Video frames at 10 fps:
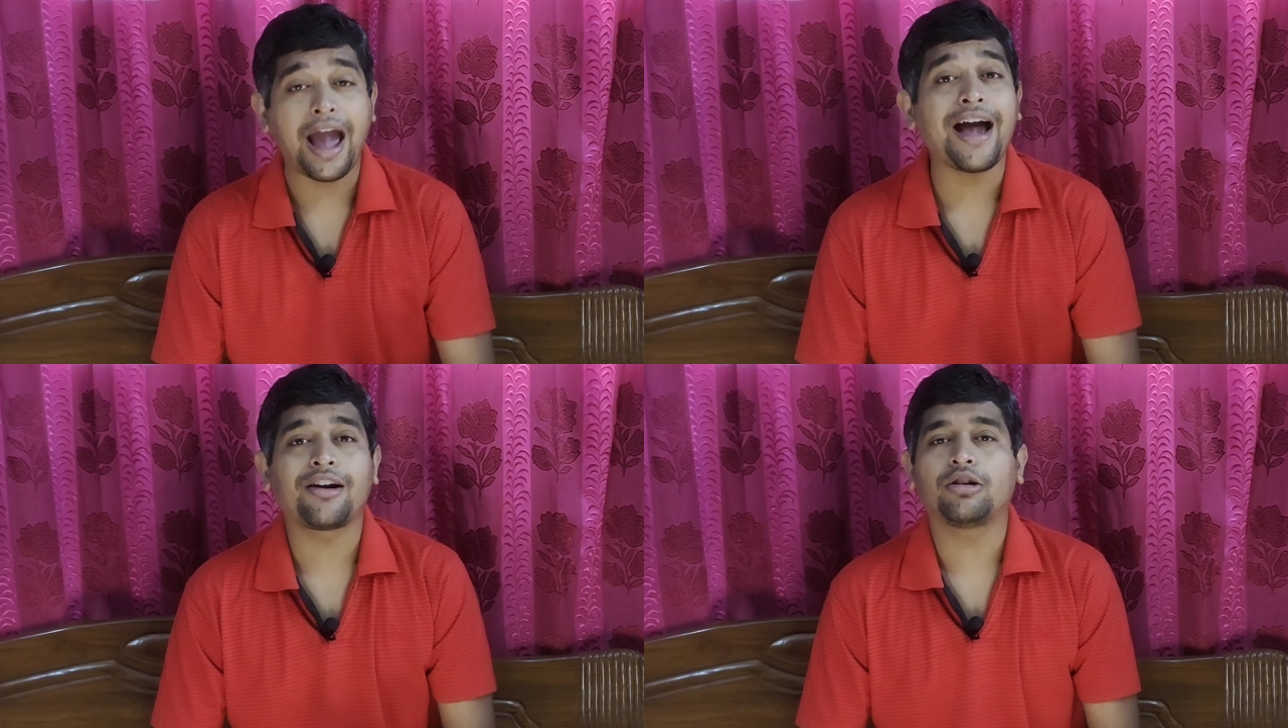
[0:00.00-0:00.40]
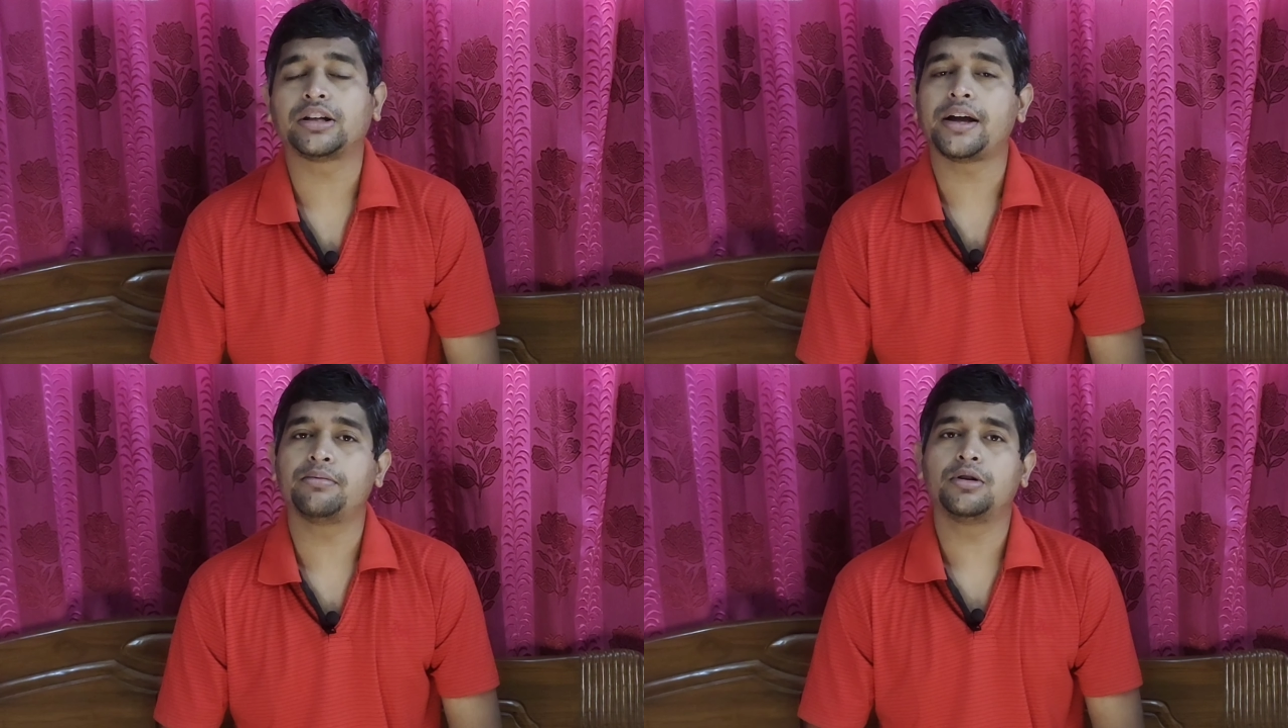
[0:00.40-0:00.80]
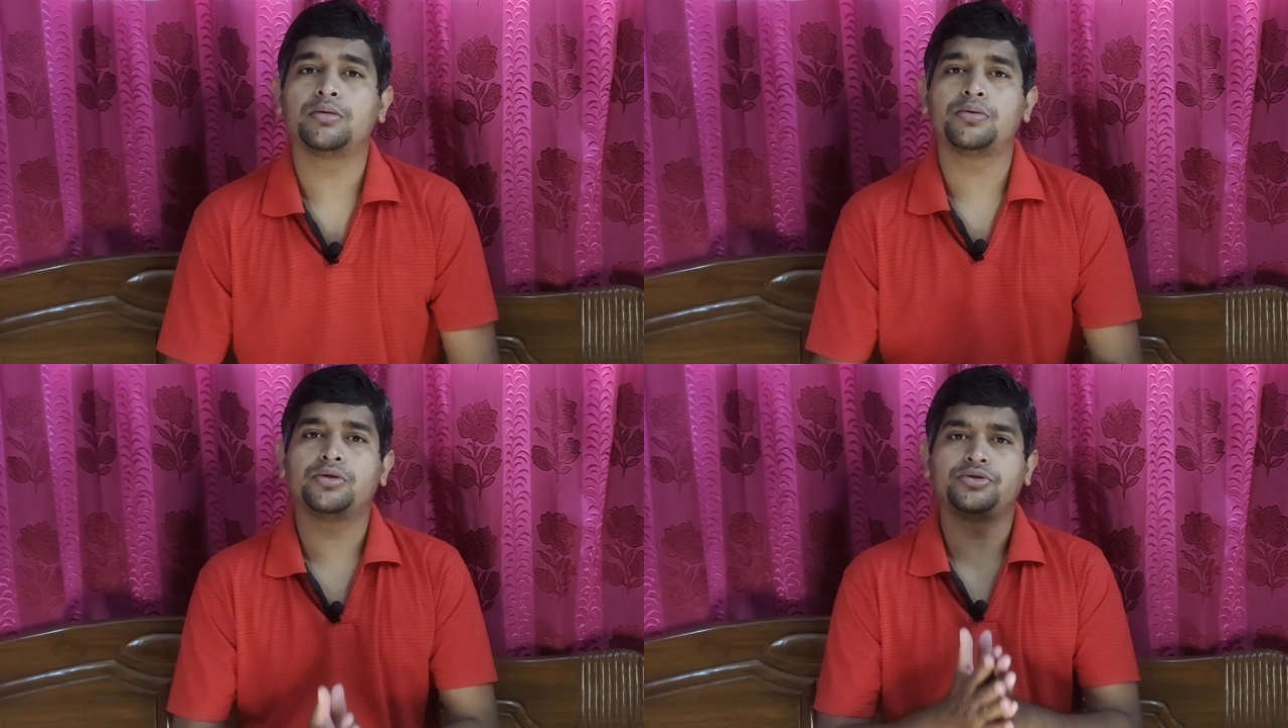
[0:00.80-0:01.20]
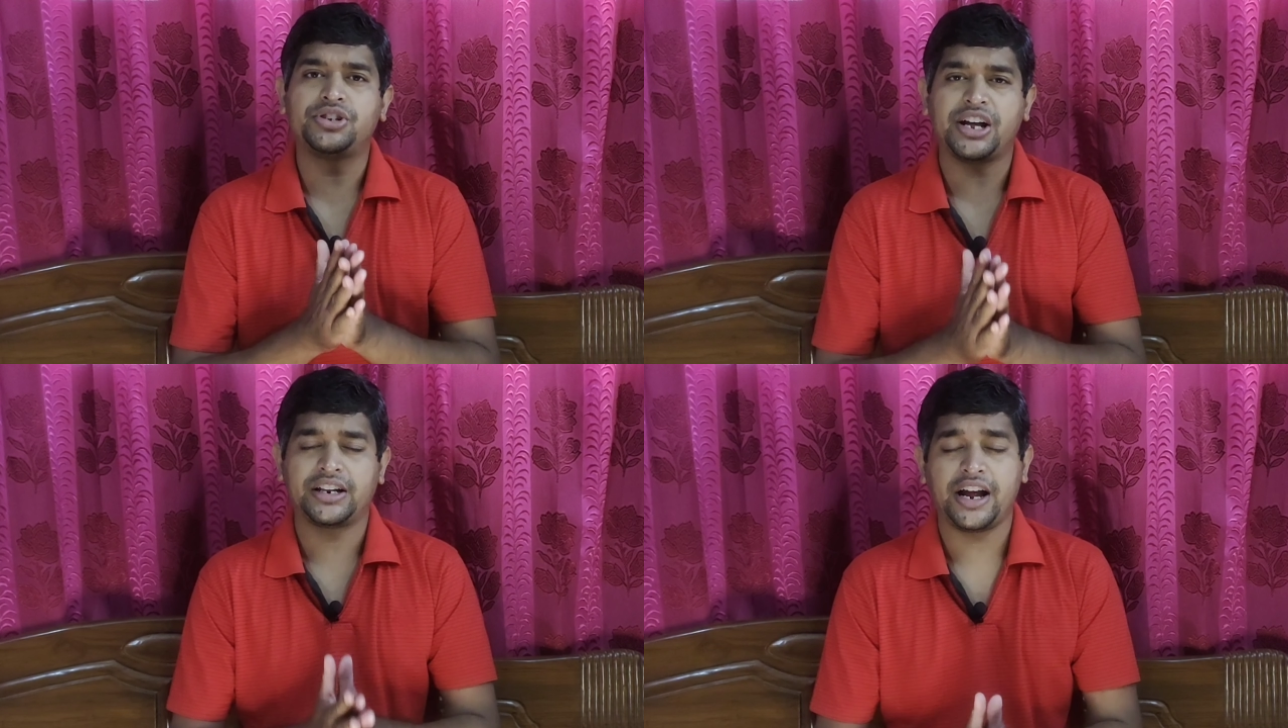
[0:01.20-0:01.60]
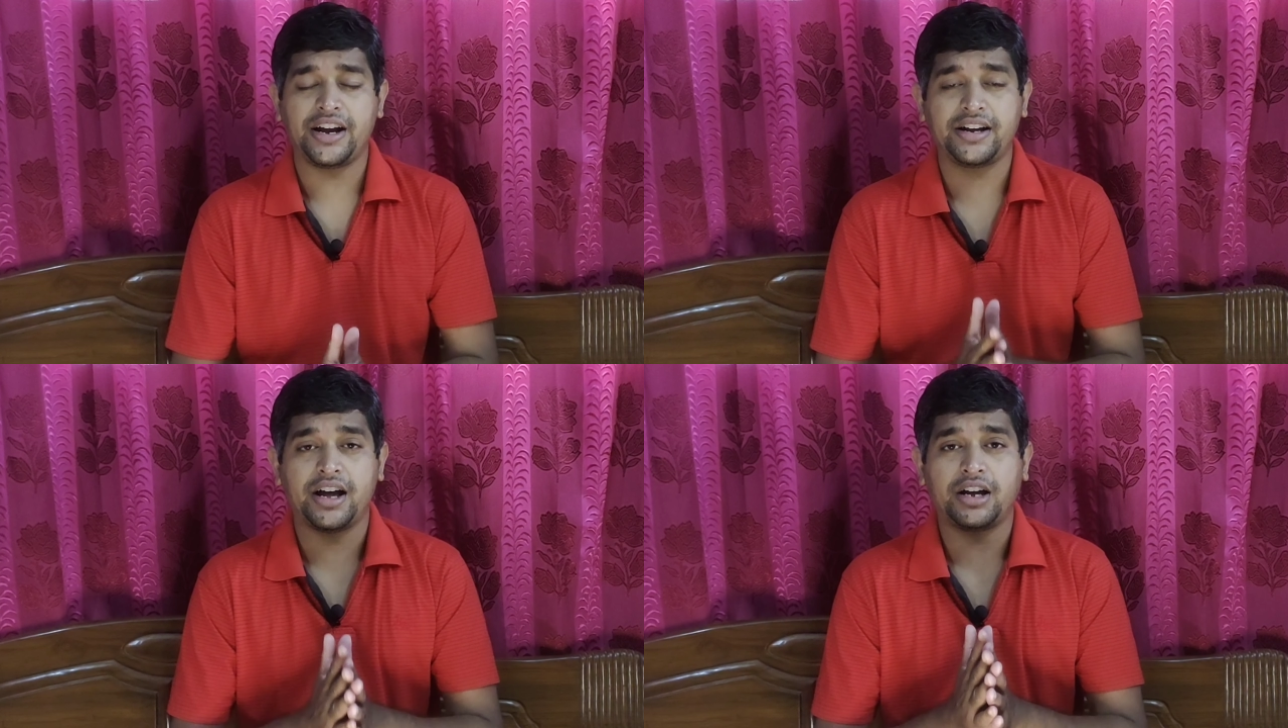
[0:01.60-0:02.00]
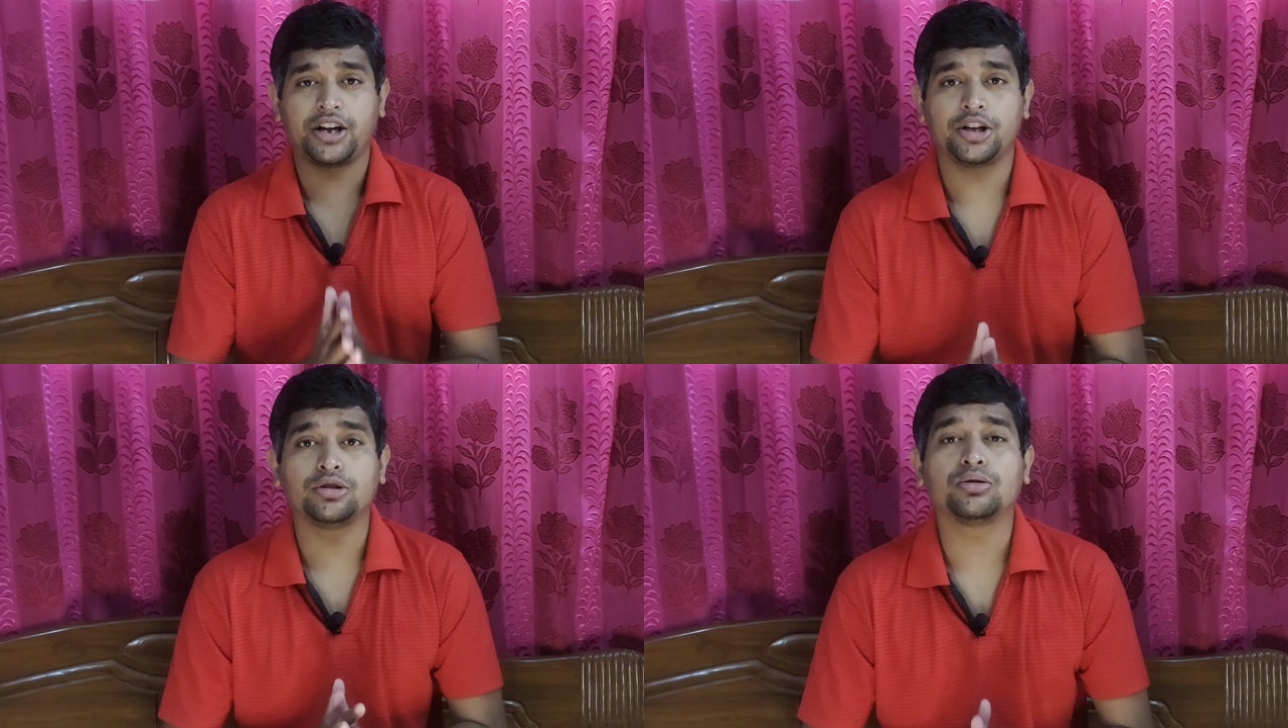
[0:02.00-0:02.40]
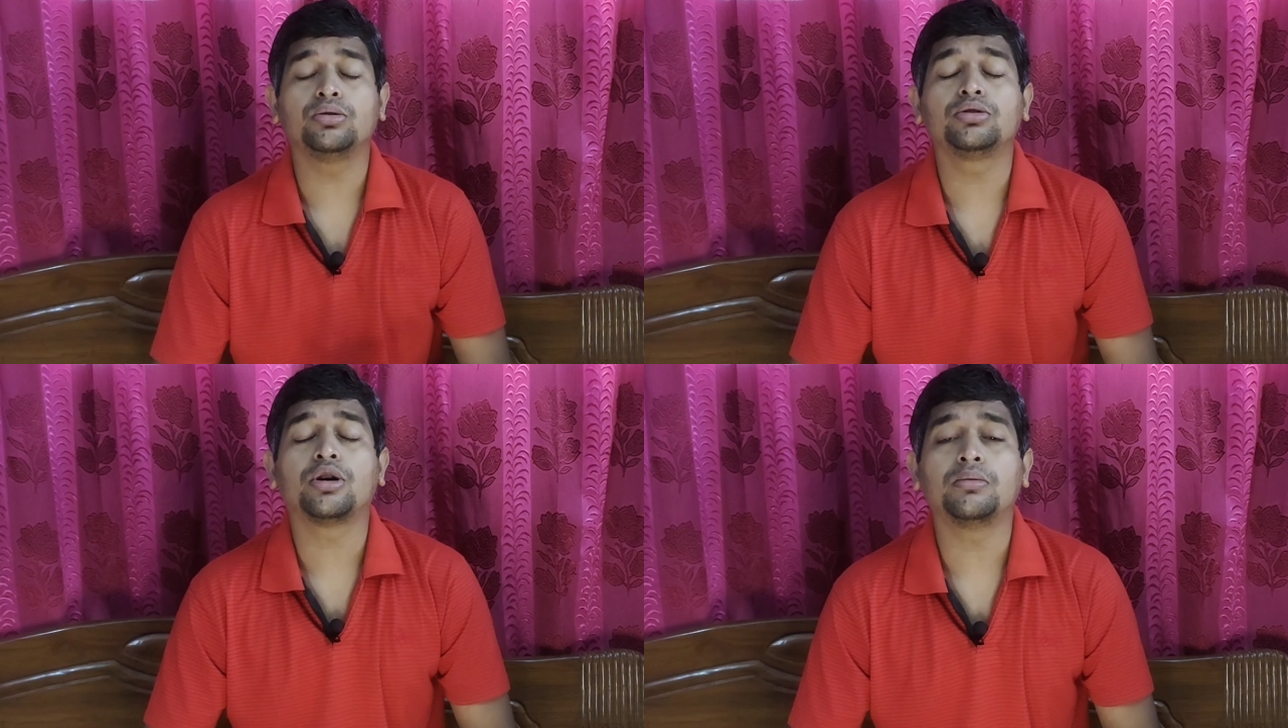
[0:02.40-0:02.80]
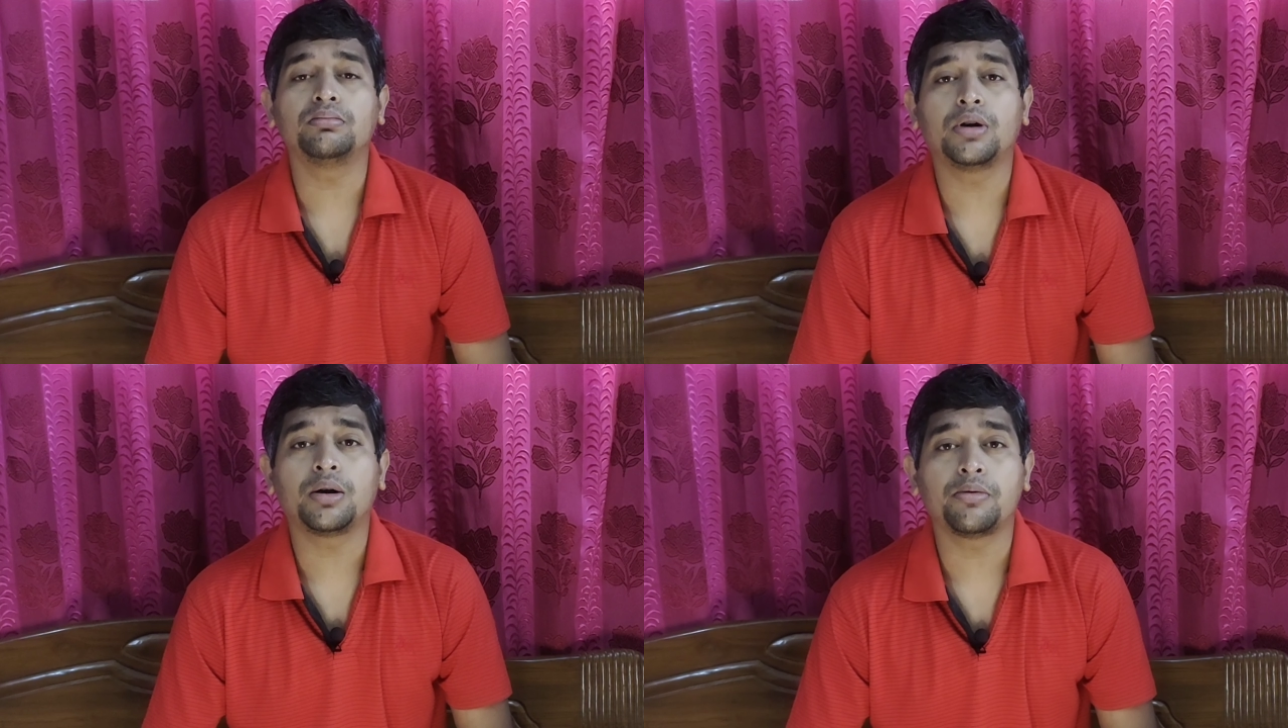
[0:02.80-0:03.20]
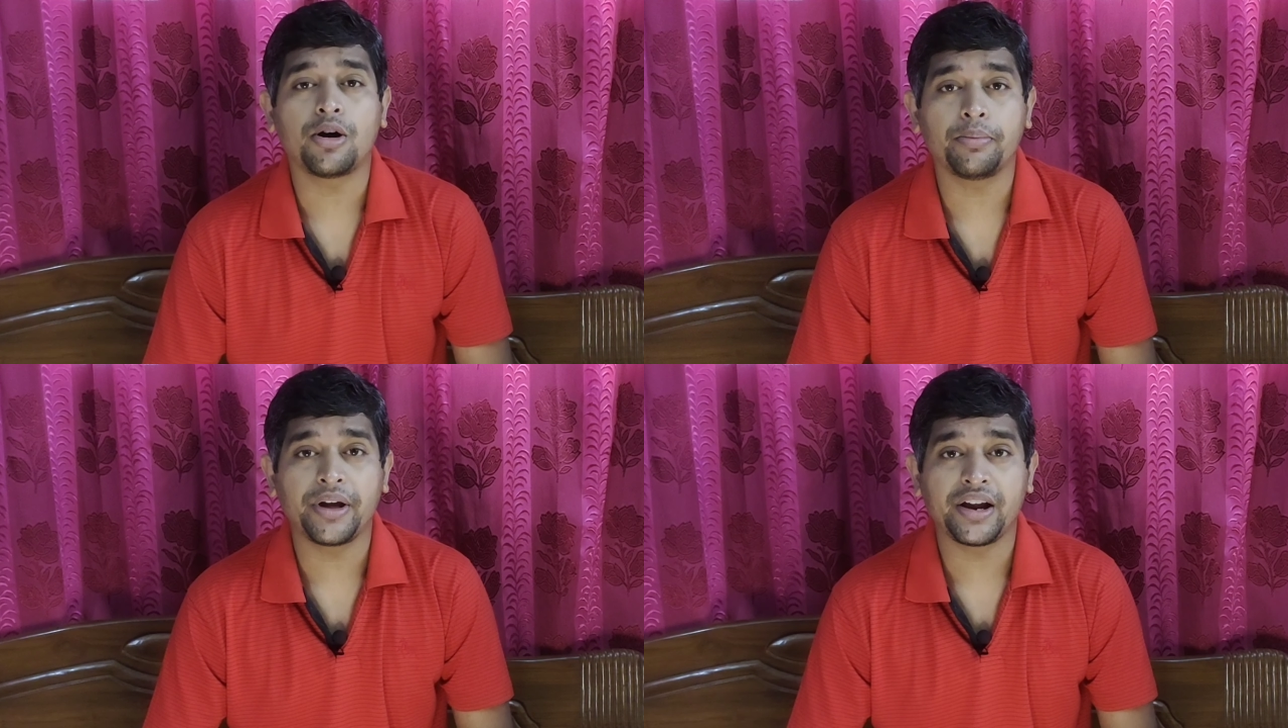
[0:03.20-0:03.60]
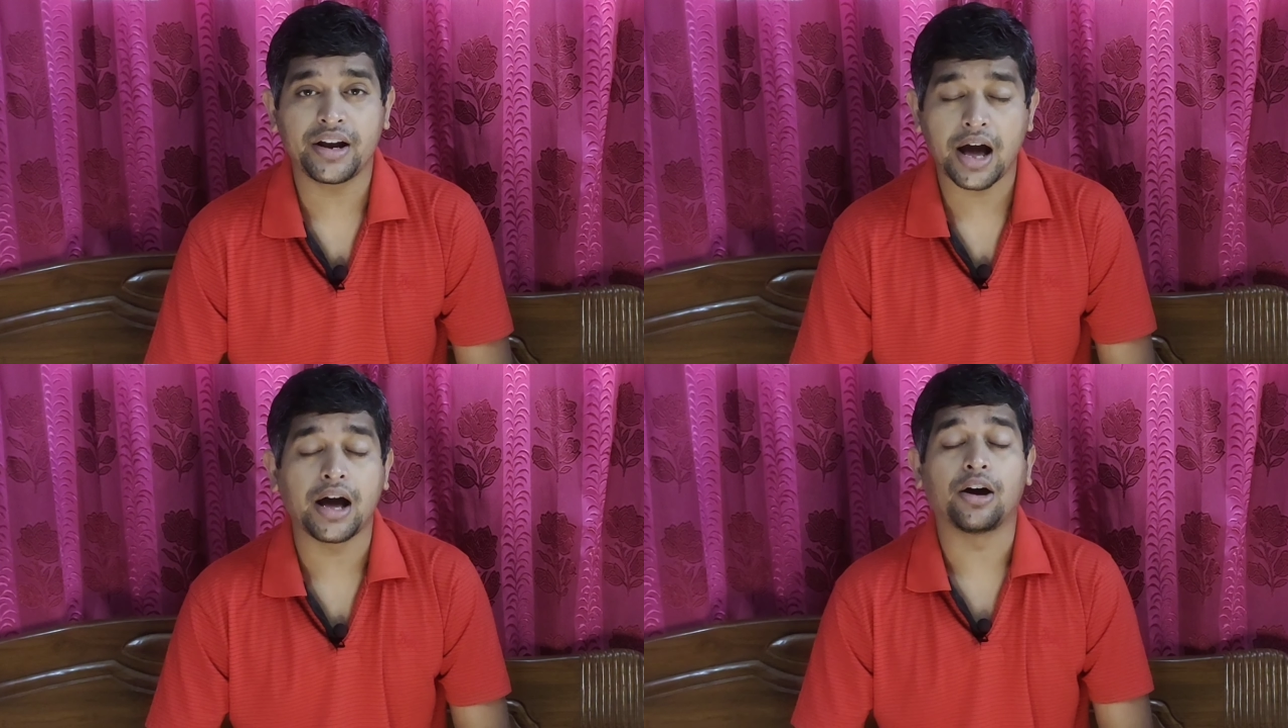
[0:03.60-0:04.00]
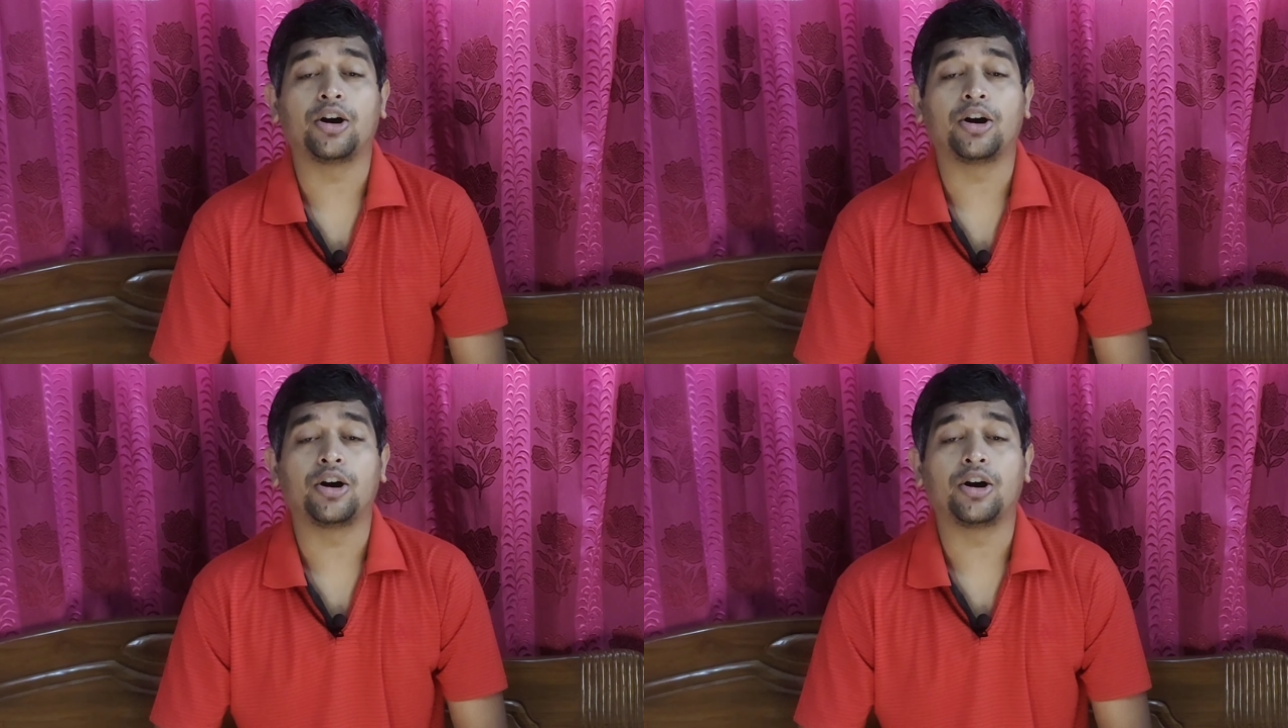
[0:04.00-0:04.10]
এক কথাই বলবো যে সেইটা কিন্তু সম্ভব হবে না